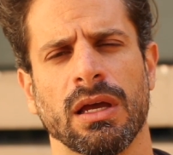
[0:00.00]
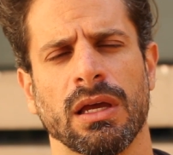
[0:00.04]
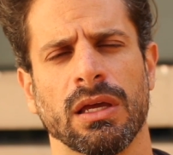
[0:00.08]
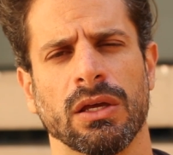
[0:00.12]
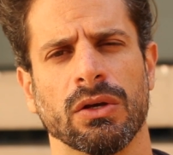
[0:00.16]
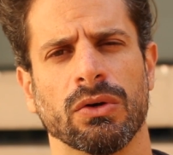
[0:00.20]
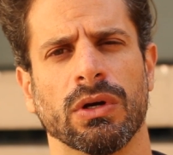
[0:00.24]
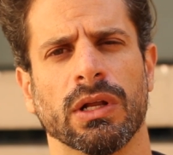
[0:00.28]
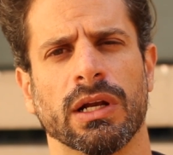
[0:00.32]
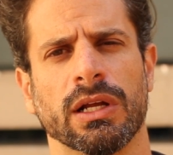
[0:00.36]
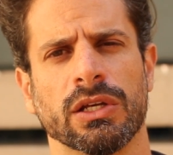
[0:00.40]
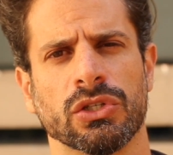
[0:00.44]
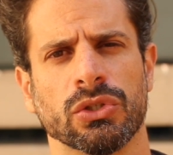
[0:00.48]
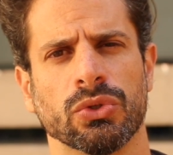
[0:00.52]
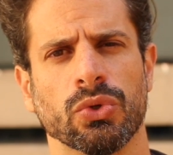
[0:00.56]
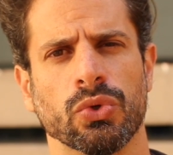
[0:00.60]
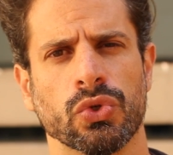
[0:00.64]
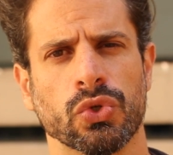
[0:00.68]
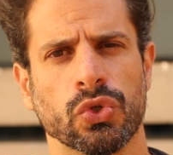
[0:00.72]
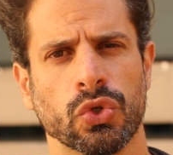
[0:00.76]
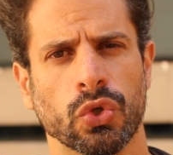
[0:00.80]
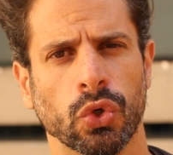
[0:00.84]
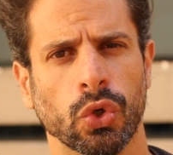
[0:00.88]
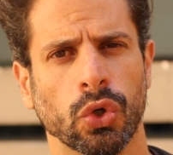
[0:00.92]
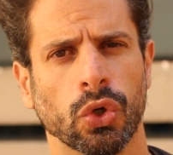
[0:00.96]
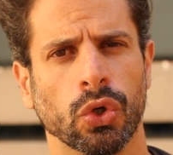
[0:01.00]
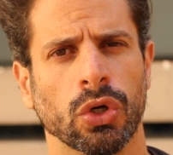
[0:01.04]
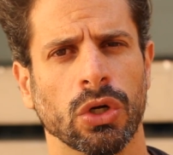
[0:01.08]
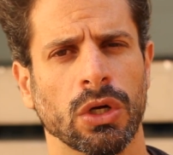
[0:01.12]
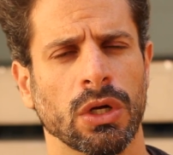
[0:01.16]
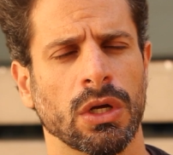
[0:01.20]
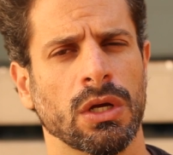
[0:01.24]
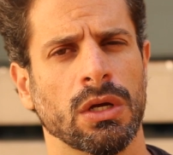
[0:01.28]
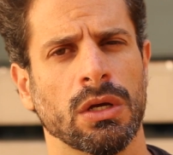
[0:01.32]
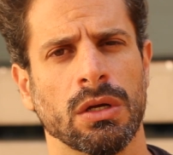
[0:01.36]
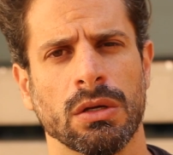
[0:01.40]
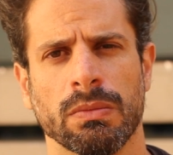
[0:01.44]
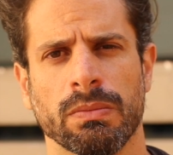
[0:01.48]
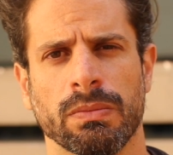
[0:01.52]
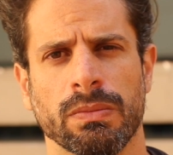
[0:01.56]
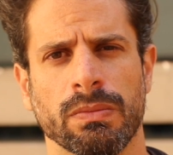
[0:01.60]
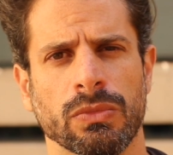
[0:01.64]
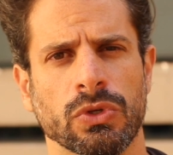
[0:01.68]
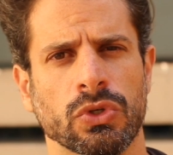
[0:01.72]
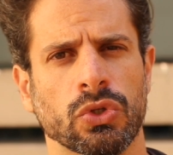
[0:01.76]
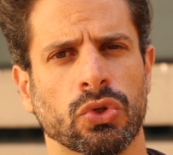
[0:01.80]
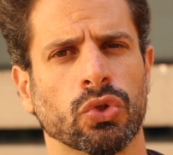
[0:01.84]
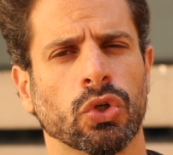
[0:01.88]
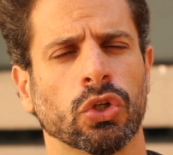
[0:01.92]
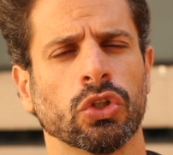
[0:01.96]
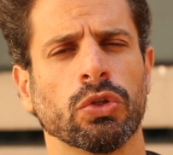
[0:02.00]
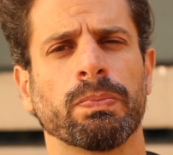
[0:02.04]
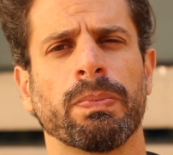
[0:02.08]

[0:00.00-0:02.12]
Rio Grande do Sul de todo